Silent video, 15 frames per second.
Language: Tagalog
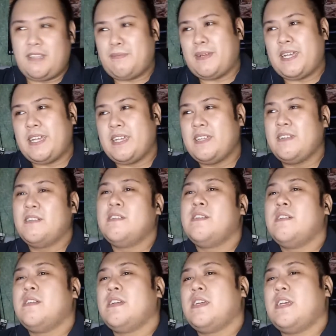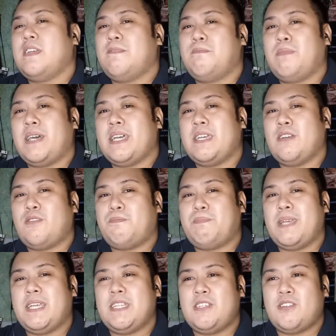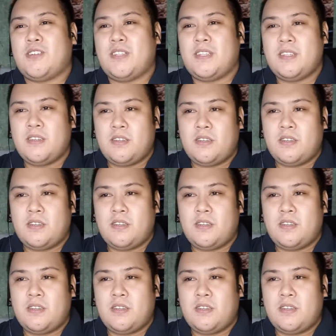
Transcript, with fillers: Diba? In my opinion,